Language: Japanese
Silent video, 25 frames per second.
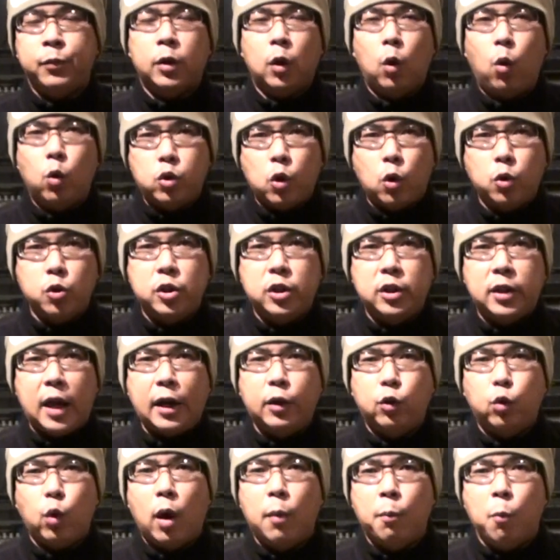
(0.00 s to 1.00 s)
ご存じな
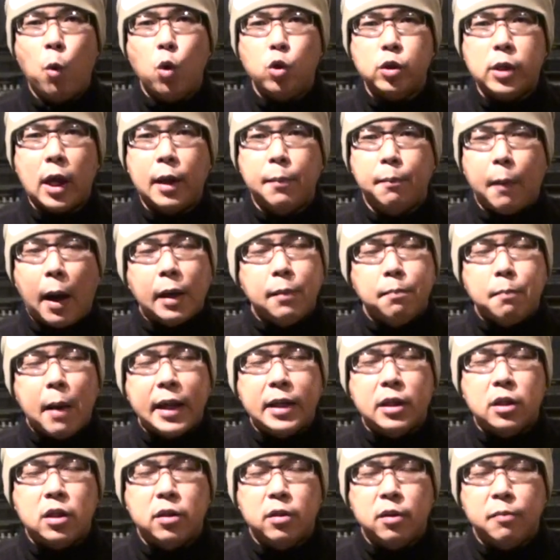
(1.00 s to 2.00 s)
いとは申されまいま
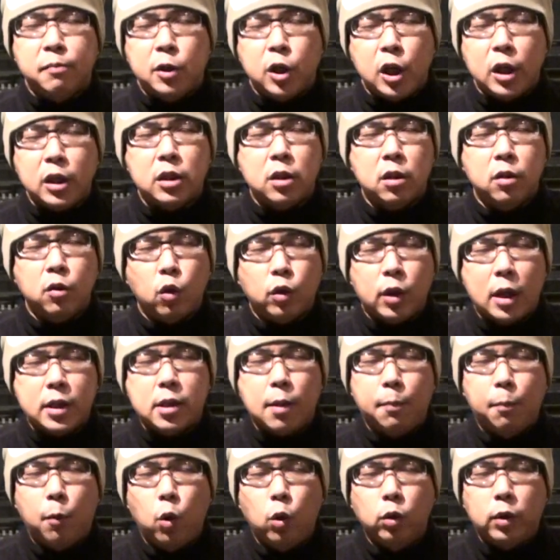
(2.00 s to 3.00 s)
いつぶり角出
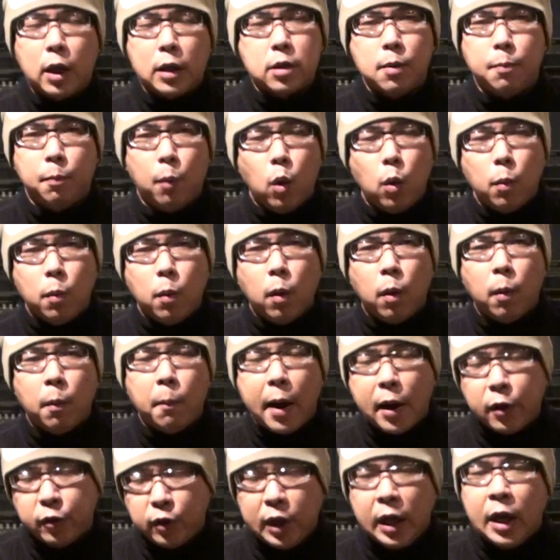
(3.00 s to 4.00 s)
せ棒出せ棒棒を
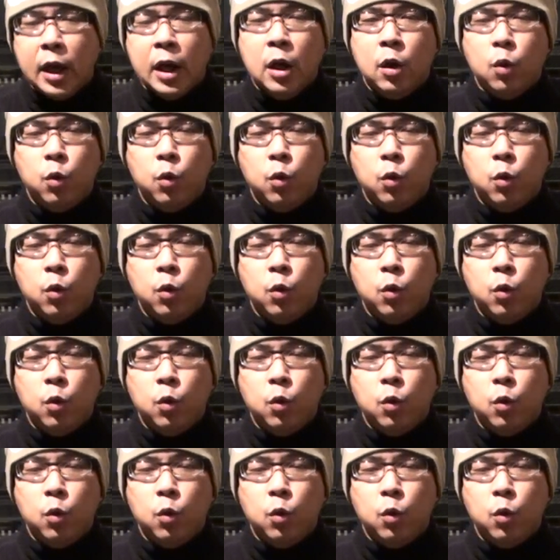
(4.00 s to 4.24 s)
前に